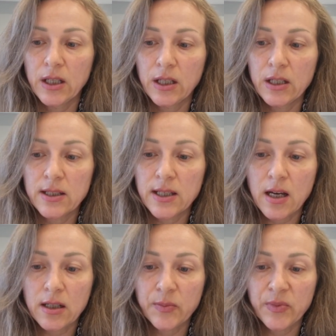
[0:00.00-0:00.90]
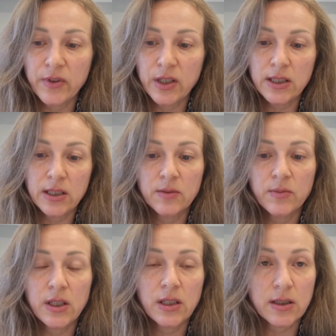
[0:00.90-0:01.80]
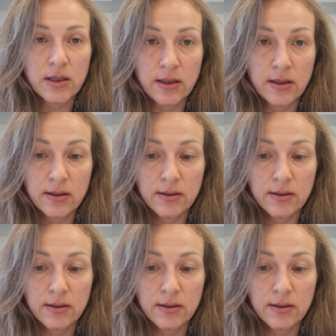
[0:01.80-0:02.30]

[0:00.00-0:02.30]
Лизард повредил мне язык.